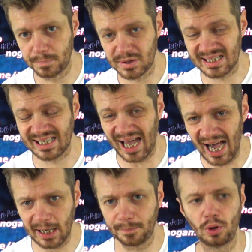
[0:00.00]

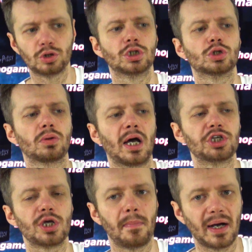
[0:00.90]
skarbonki,
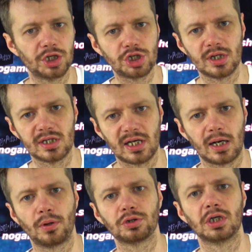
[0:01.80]
słuchajcie, magicznej
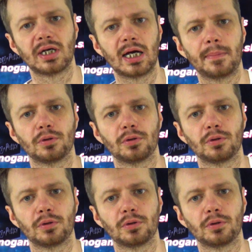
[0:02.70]
skarbonki Harry